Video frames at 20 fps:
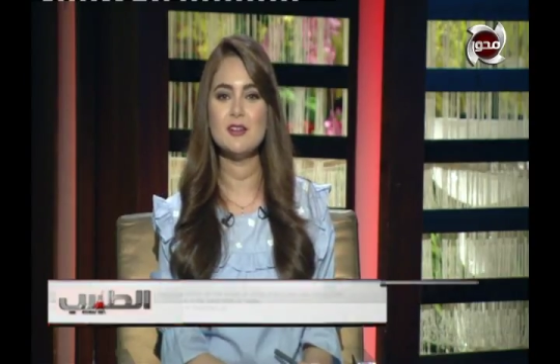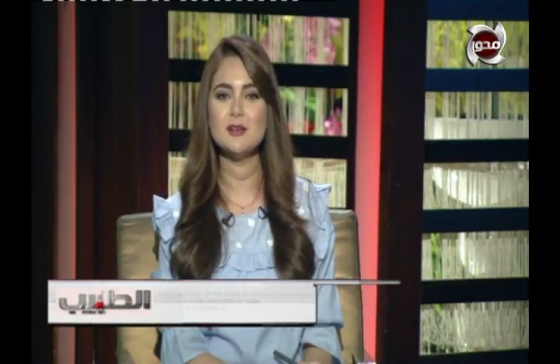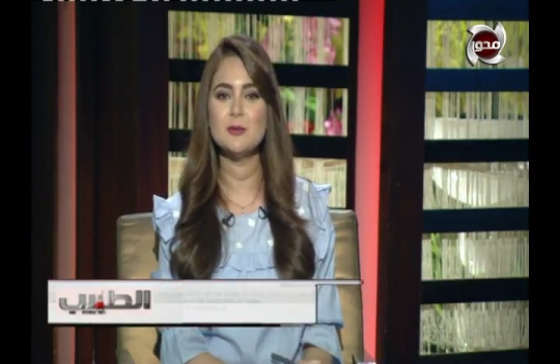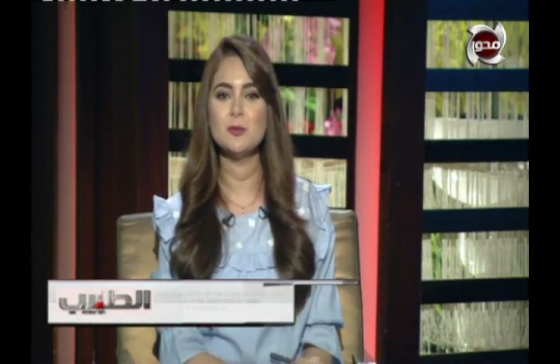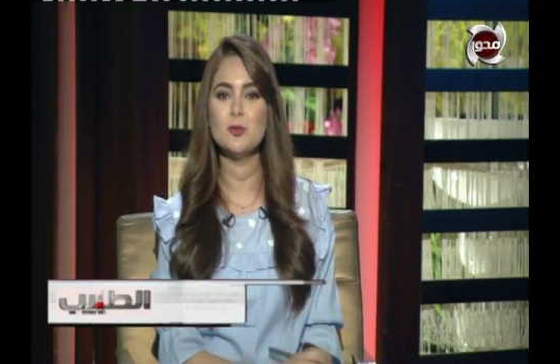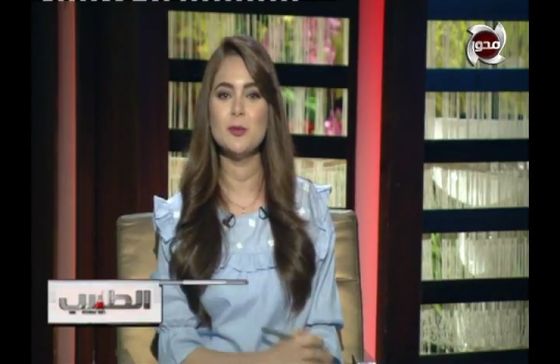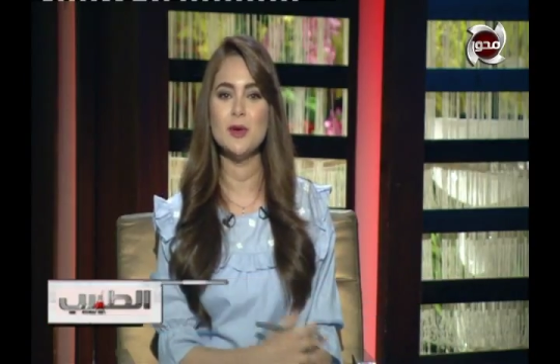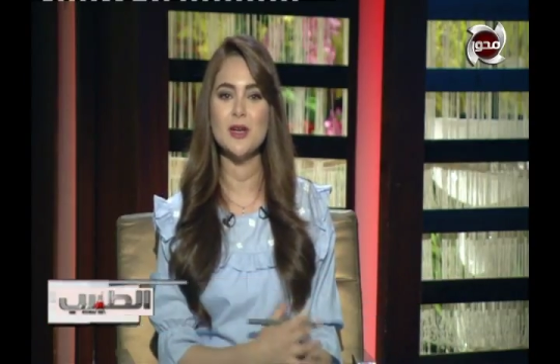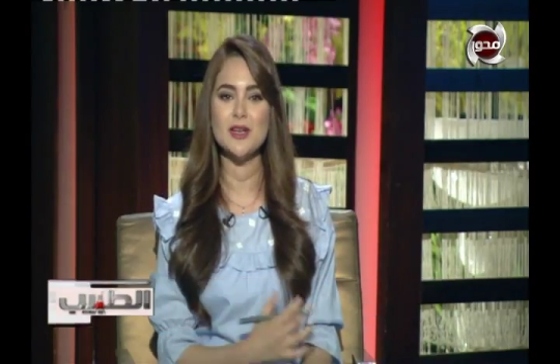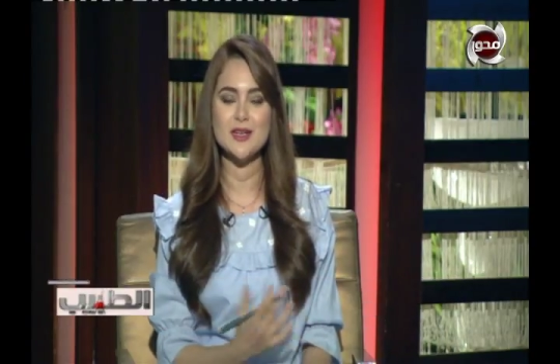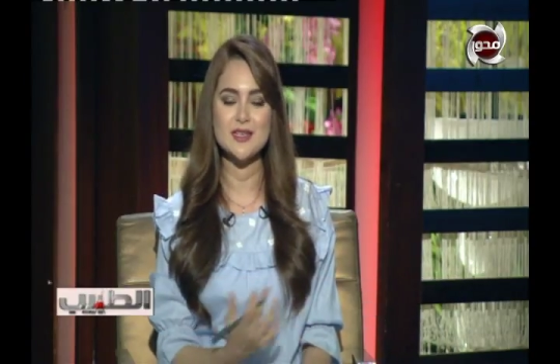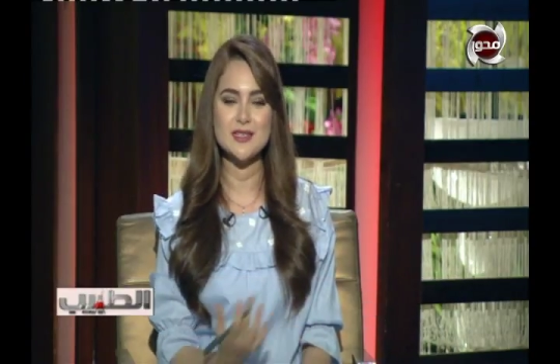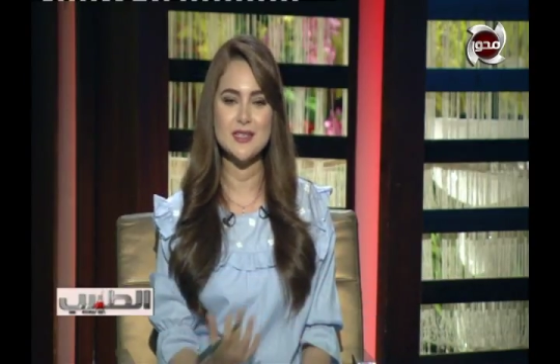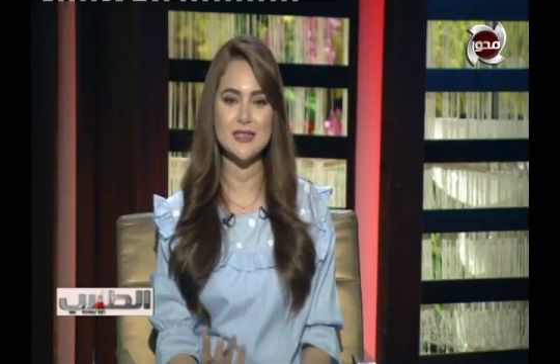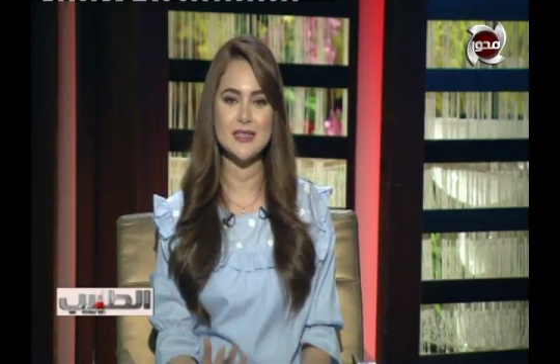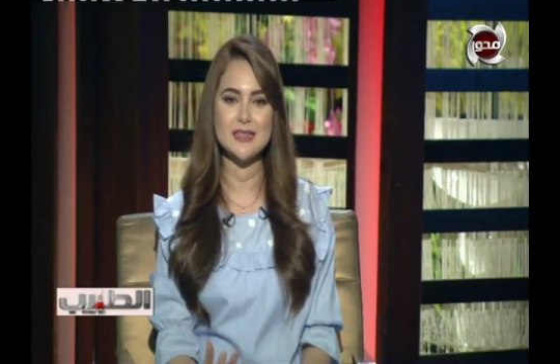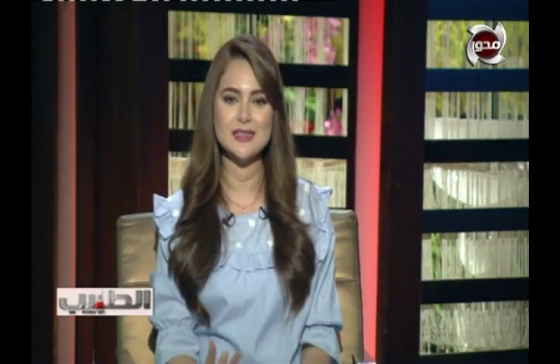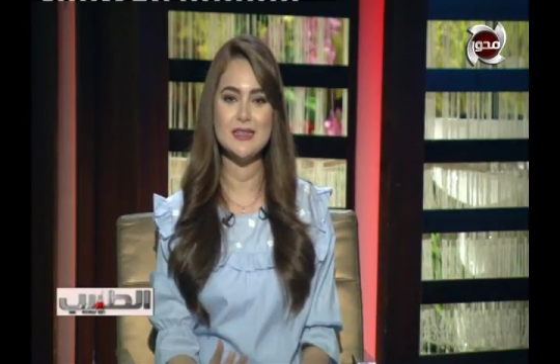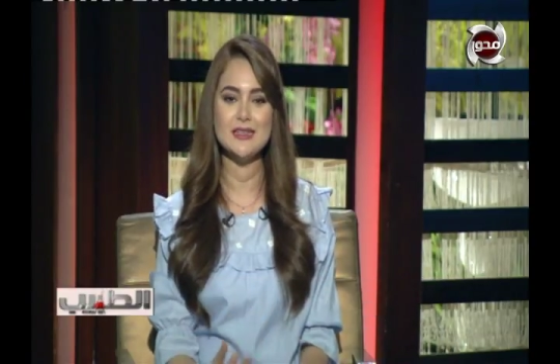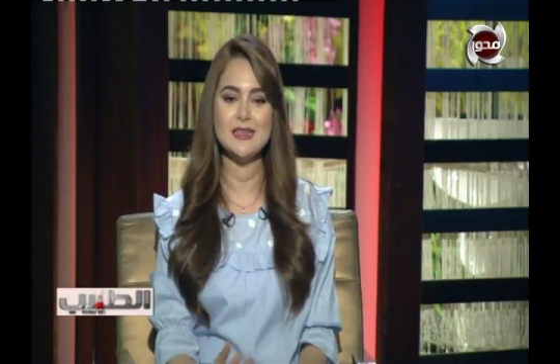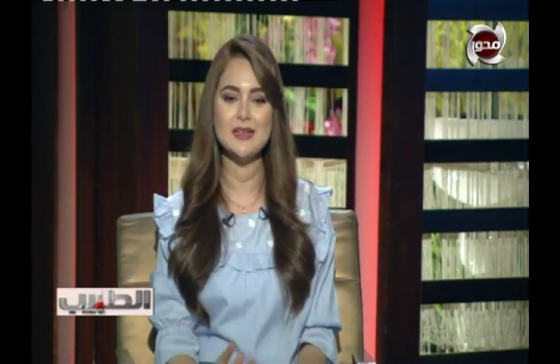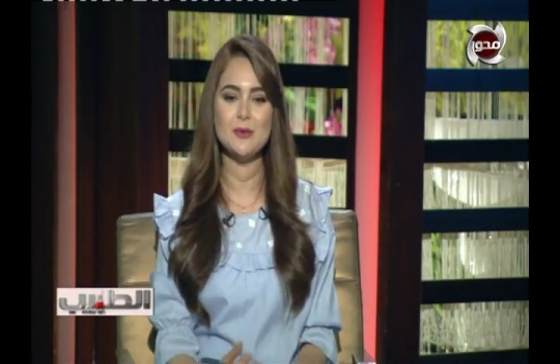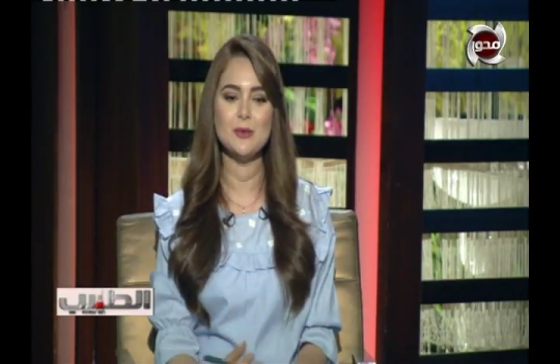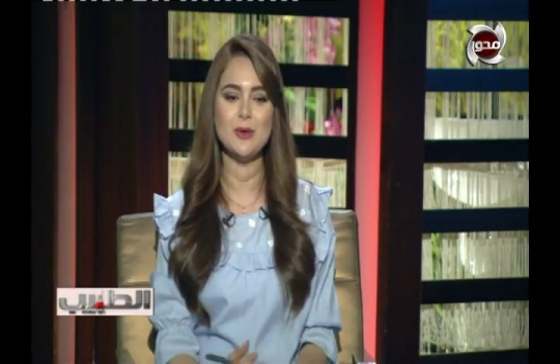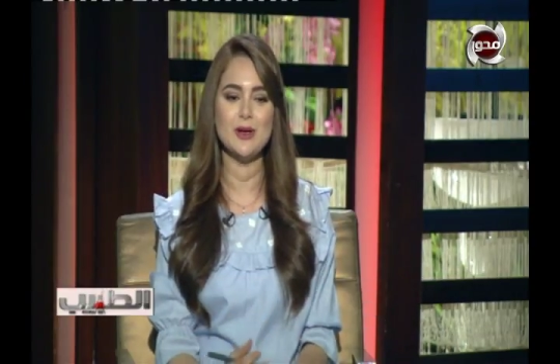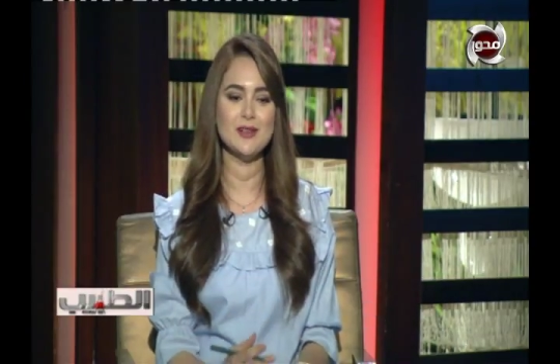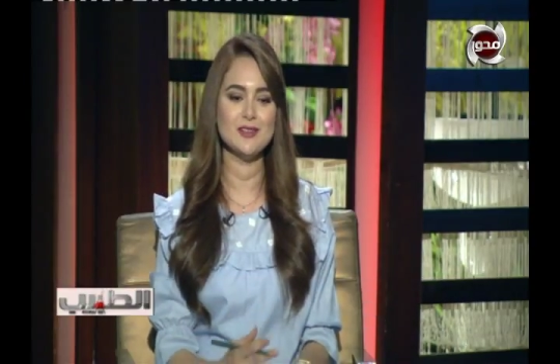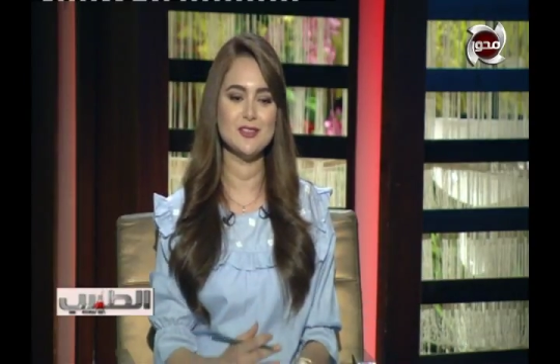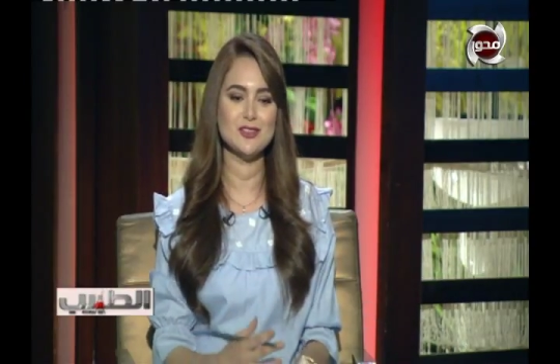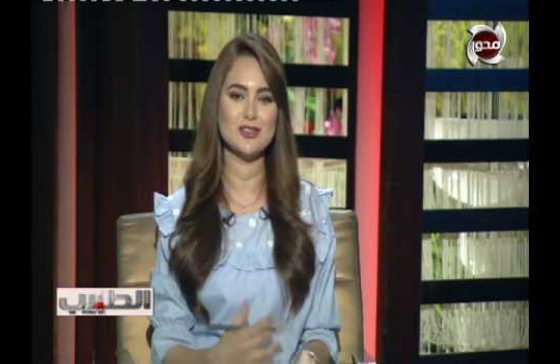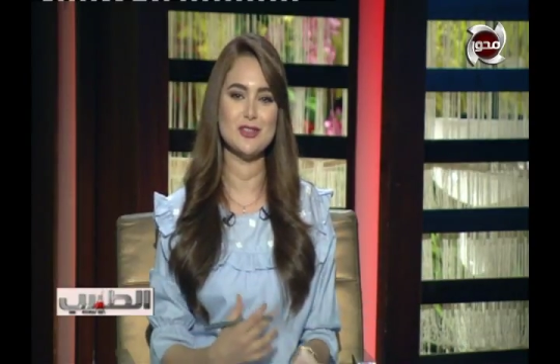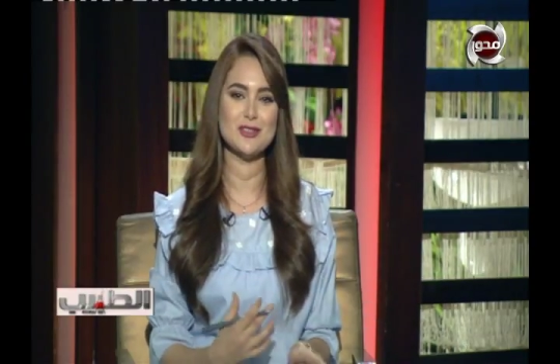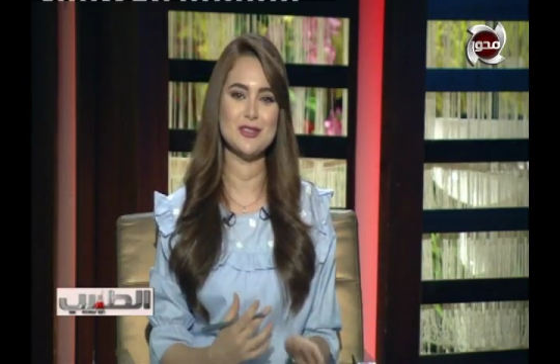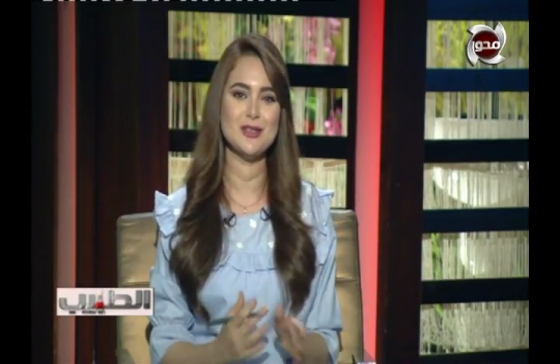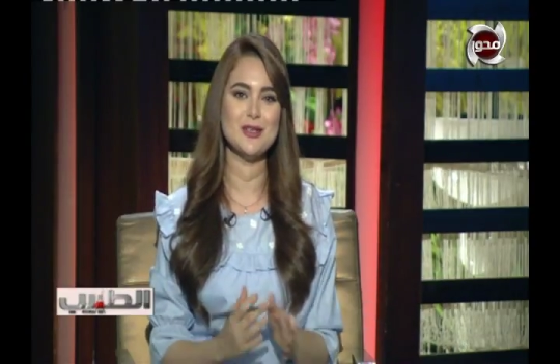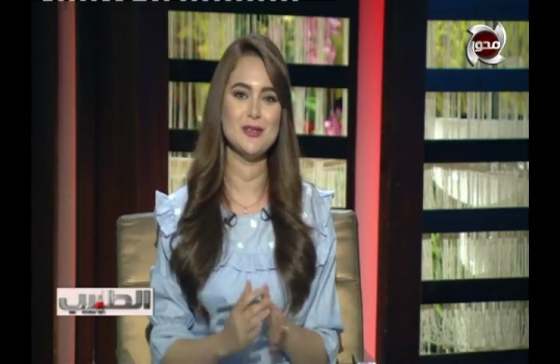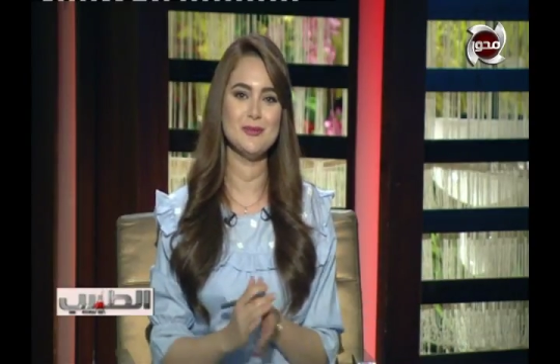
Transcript: مميزه جدا وانا شخصيا